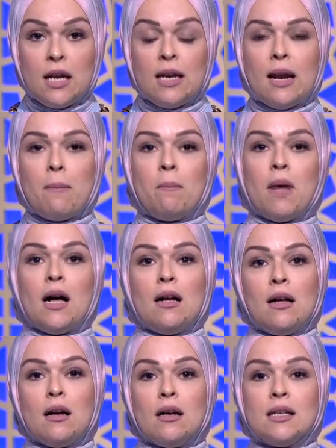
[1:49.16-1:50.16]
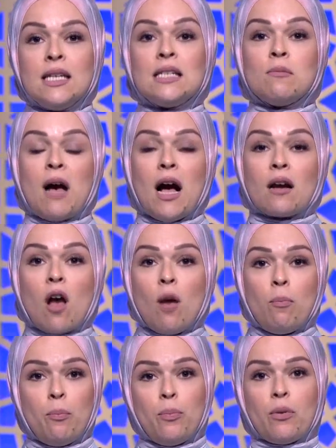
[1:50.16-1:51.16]
لما نسمع عن
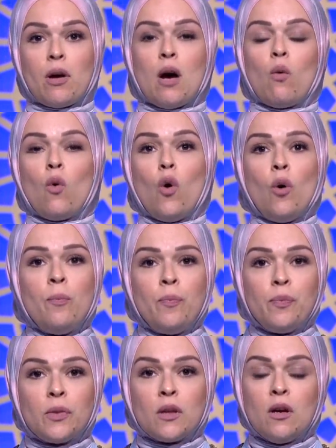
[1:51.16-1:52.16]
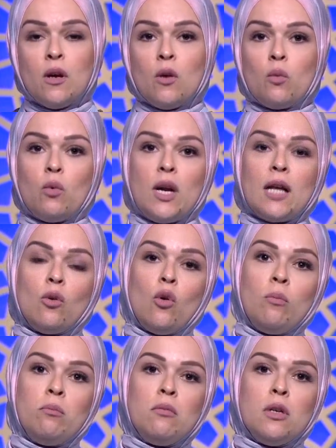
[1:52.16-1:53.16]
اب او ام
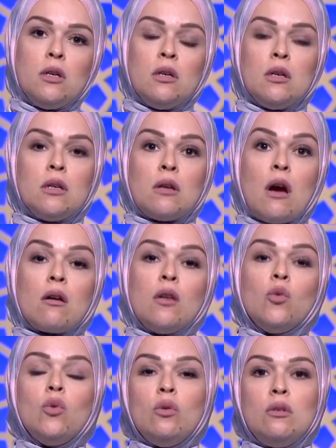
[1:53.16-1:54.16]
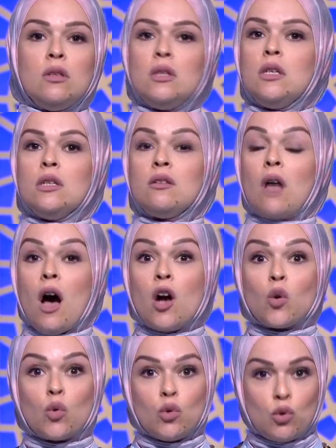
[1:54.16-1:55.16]
ولادهم اتعرضوا
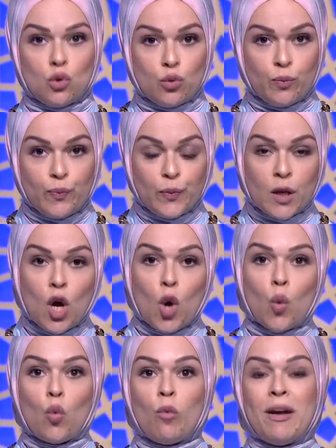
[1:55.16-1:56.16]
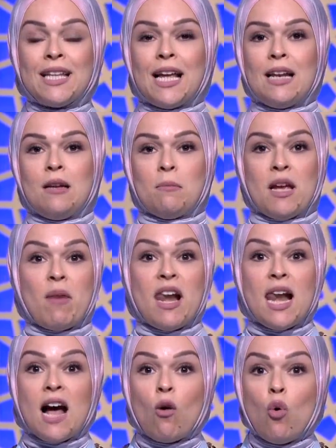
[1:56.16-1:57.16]
للتحرش وبدل ما
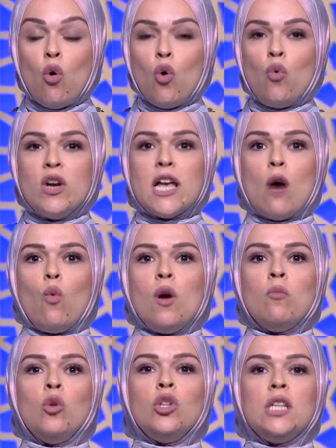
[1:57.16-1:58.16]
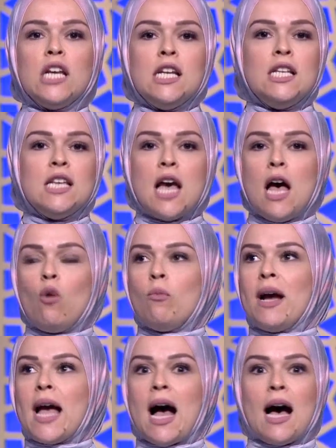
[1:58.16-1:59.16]
يبلغوا ويقوموا الدنيا
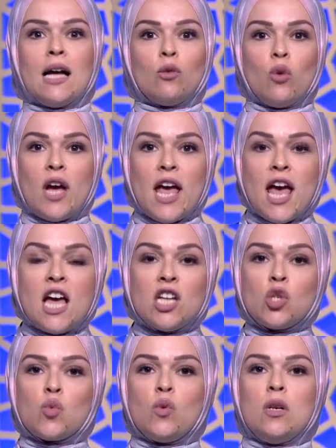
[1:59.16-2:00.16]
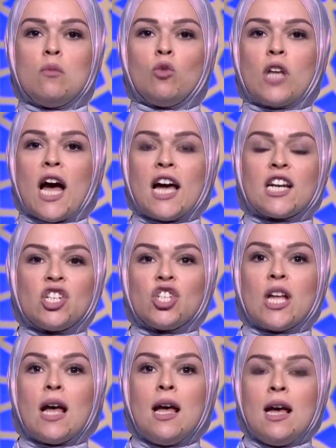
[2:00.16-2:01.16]
وما يقعدوهاش والمتحرش
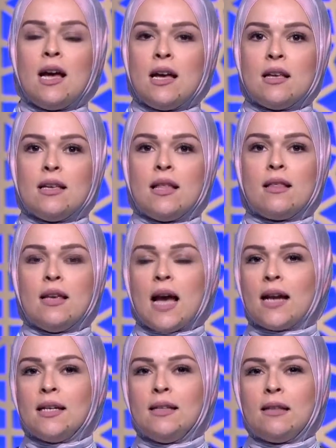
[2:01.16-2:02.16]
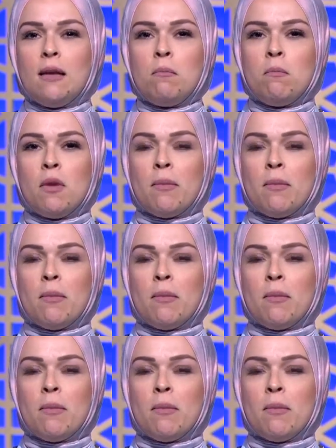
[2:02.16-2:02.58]
ده يعني يتم